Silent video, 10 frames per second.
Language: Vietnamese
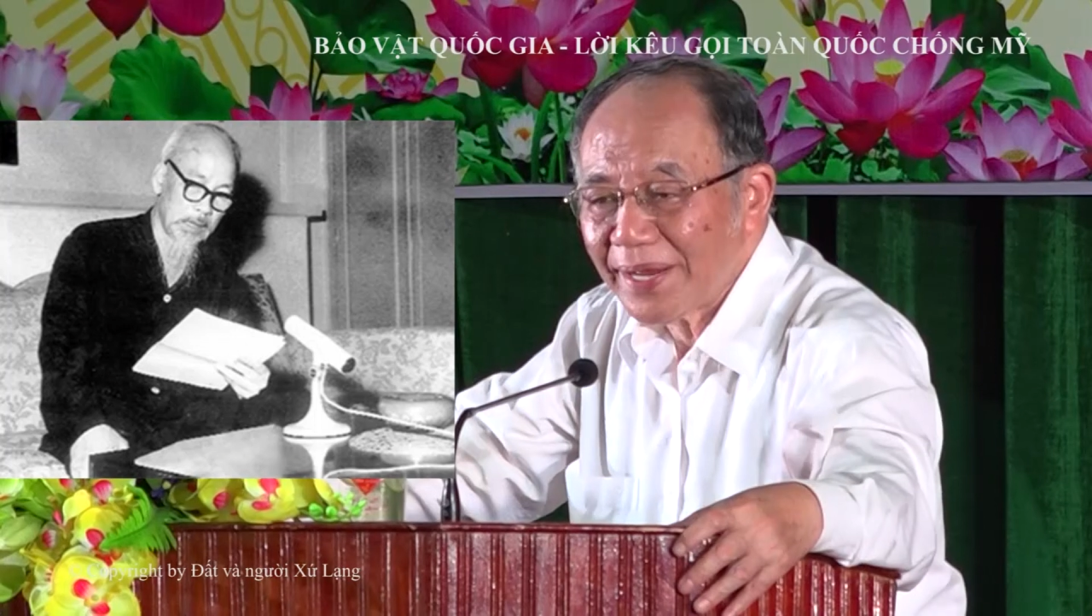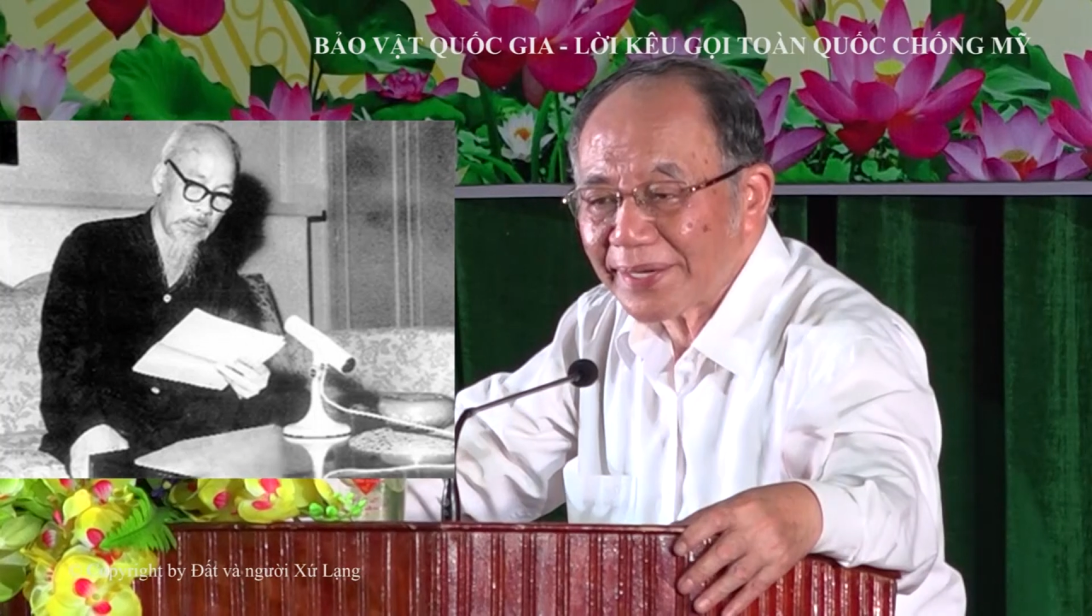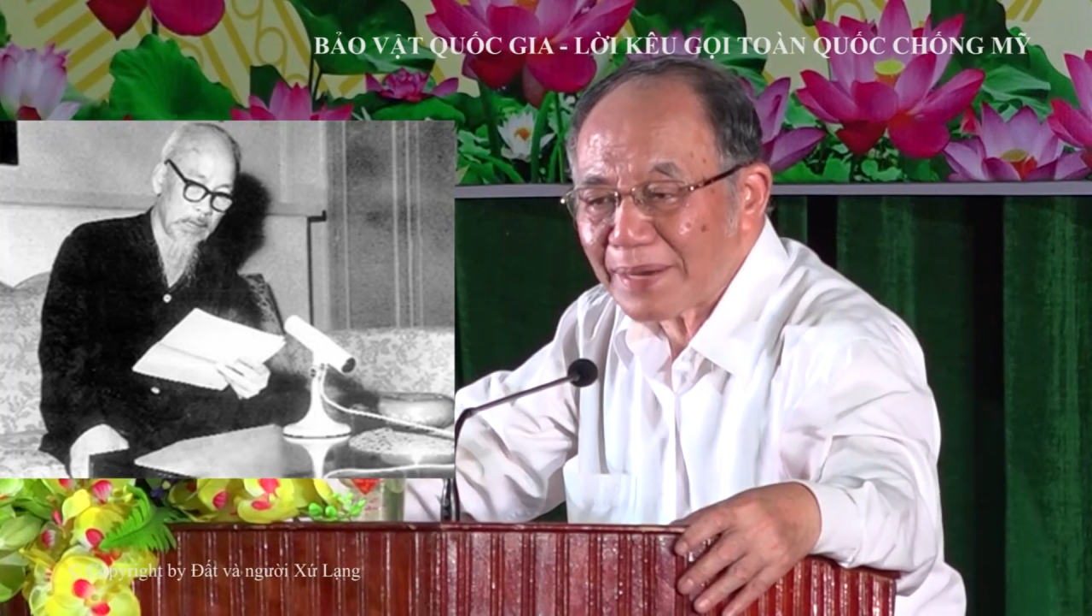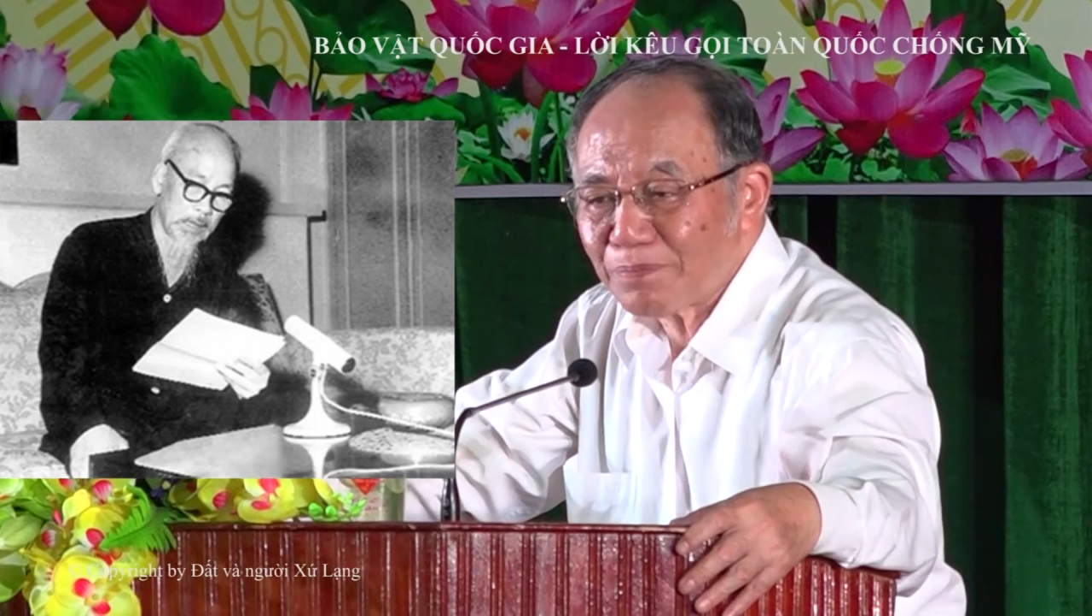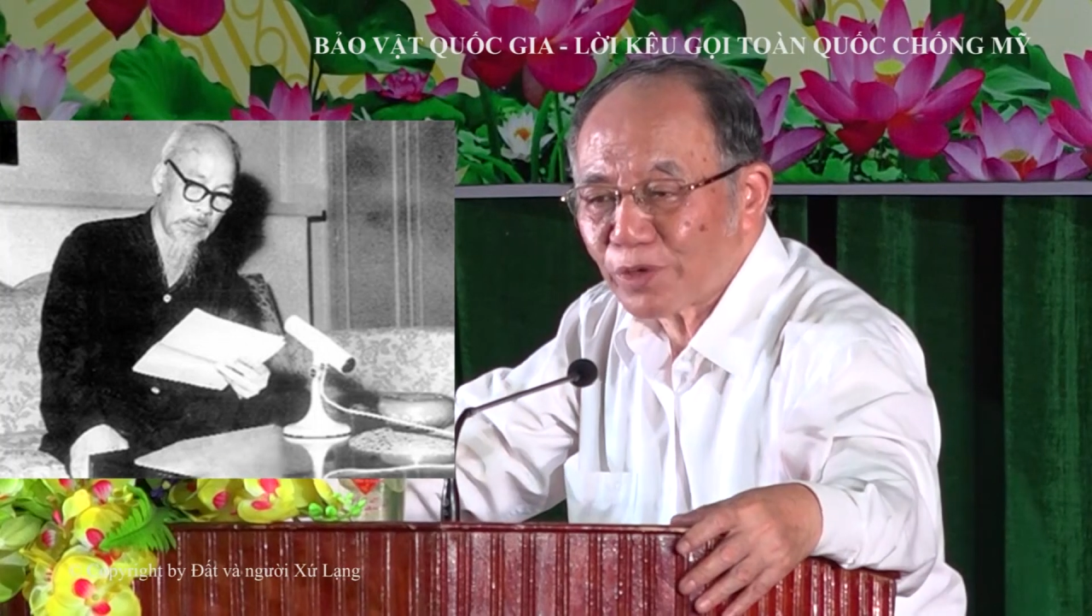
năm